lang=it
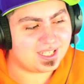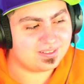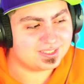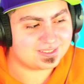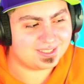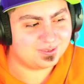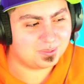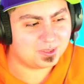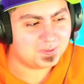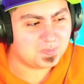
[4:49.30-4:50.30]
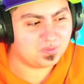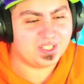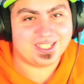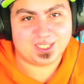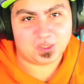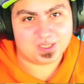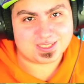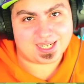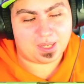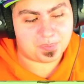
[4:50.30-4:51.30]
si sta divertendo, però. Poverino,
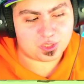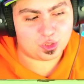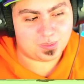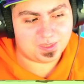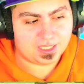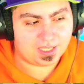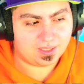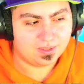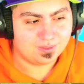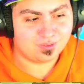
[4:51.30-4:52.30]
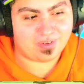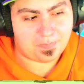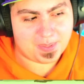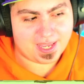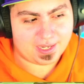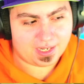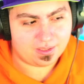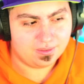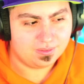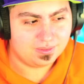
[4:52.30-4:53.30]
eh, sarà preso di mira. Non va
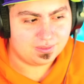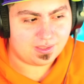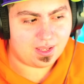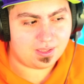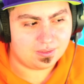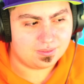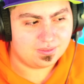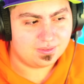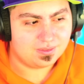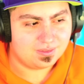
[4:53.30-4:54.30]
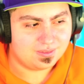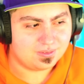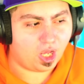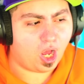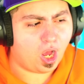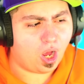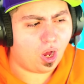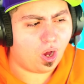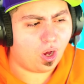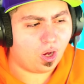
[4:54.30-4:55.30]
bene. Eh?
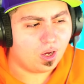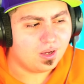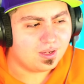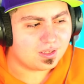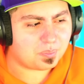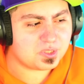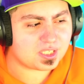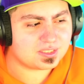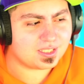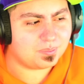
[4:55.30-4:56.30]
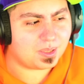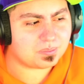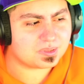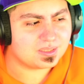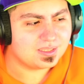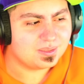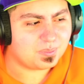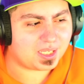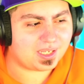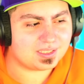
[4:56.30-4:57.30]
No! La pizza pizzatina. Ma,
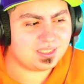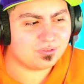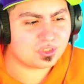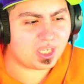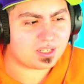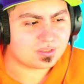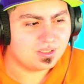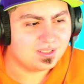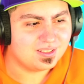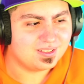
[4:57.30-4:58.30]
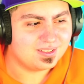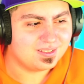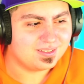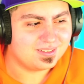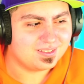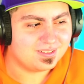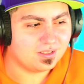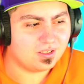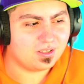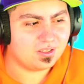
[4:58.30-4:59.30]
ma che cattivo scherzo.
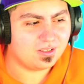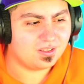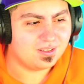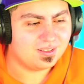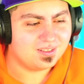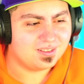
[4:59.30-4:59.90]
No!